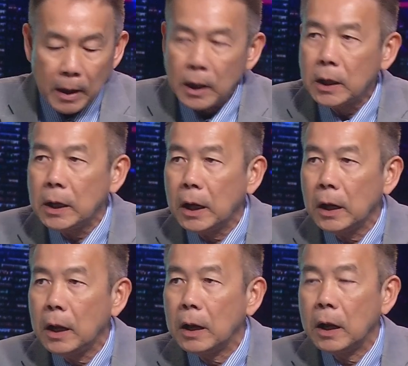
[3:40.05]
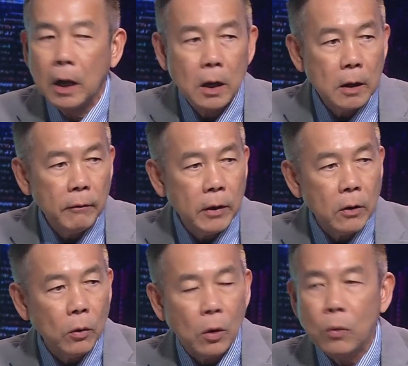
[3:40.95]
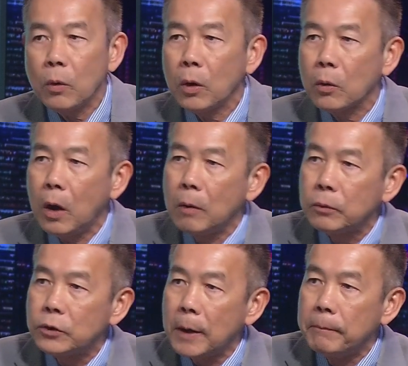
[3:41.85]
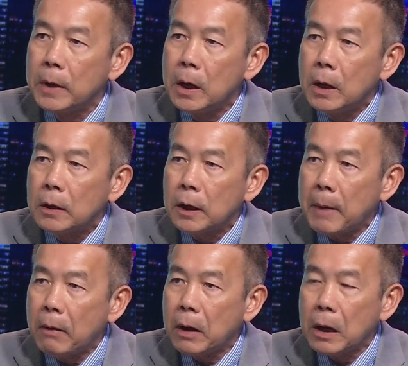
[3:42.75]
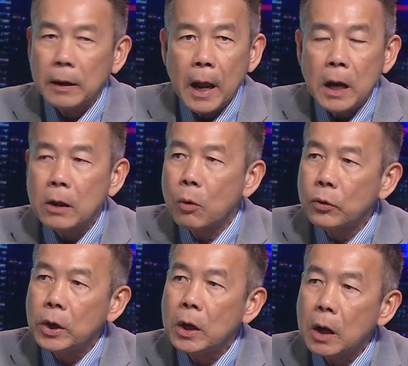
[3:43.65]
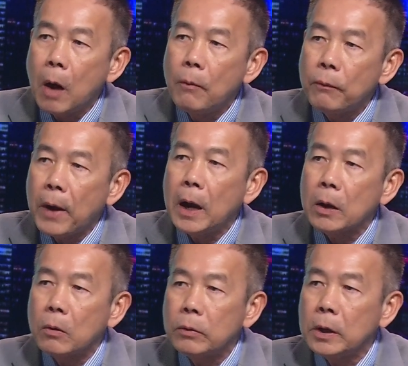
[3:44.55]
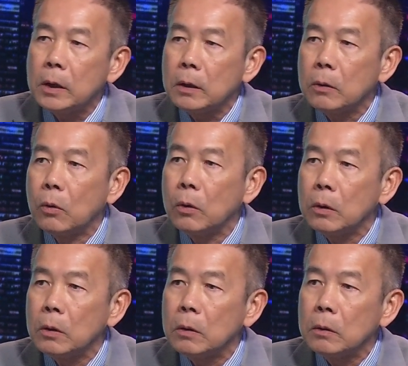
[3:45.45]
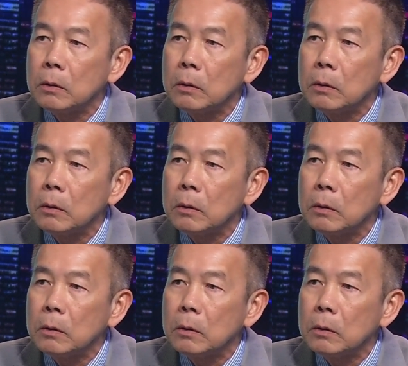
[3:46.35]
bà Nikki Haley là ứng cử viên đối thủ của của ông Trump thì bảo rằng là đây là cuộc chiến không phải là cuộc chiến của ờ,